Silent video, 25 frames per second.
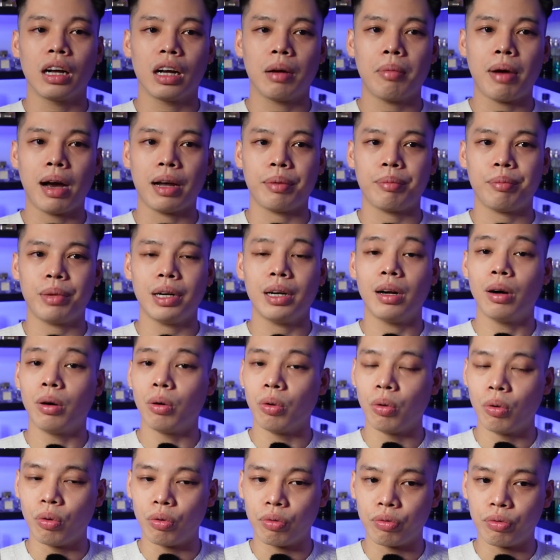các bạn bắt
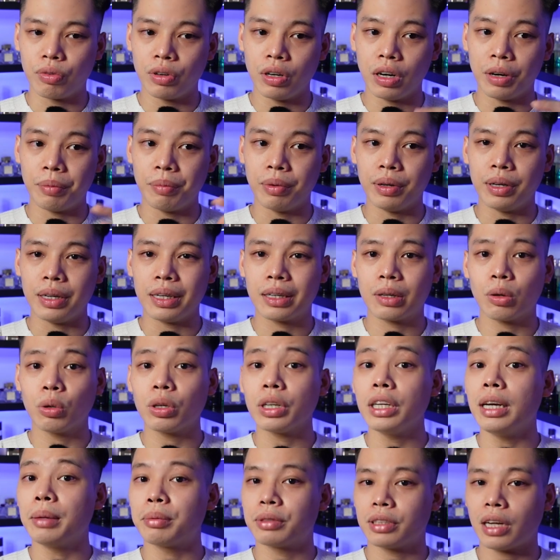đầu vừa mới
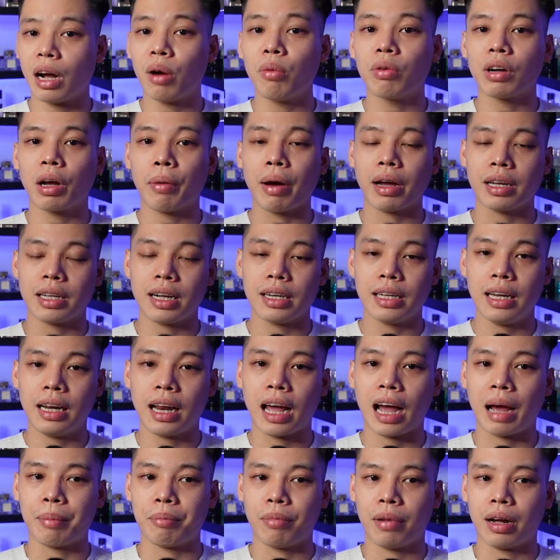tốt nghiệp xong các bạn ra đi
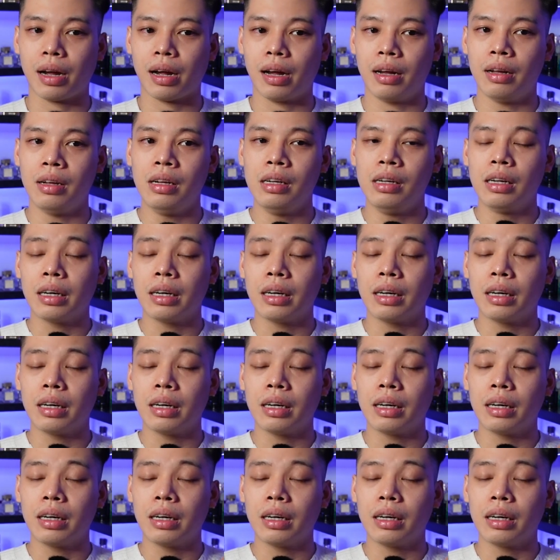làm mà